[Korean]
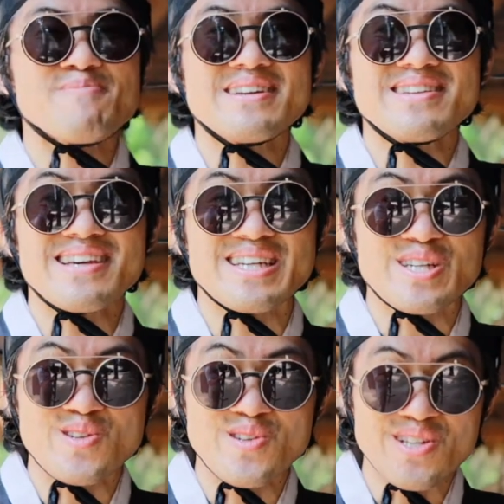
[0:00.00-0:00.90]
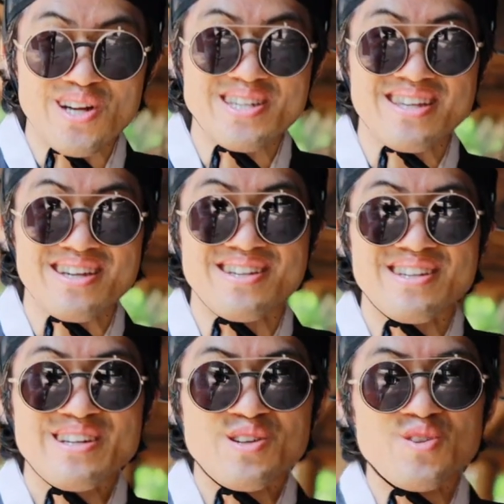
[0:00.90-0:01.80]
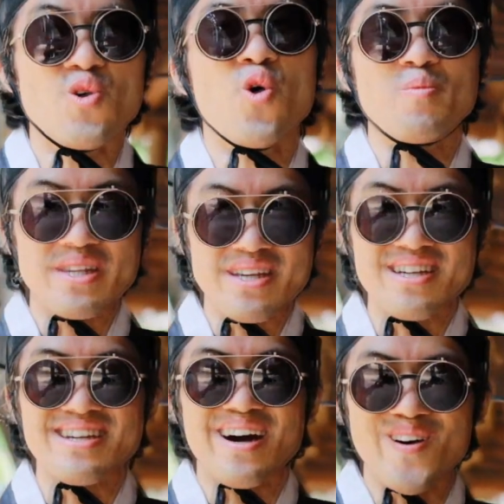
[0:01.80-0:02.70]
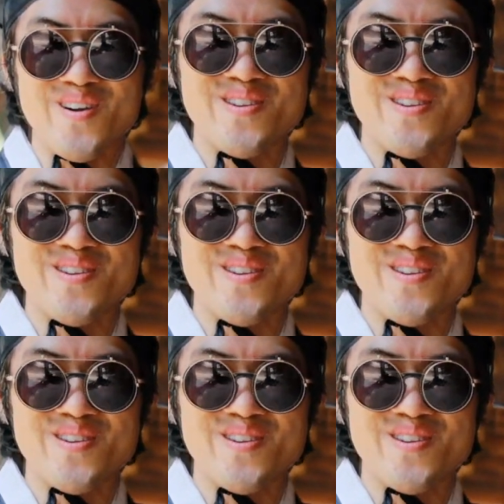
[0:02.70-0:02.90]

팔 때 기지국을 설치했던 그 호미들이라오